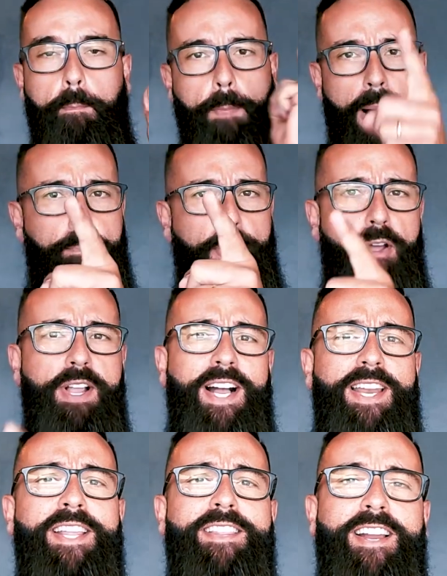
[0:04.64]
Papel e
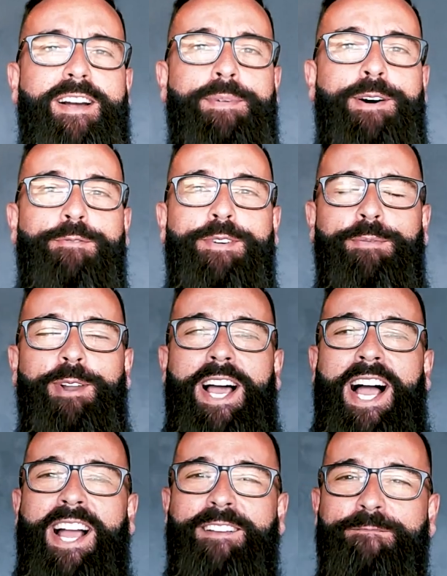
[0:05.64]
caneta na mão, vamos lá.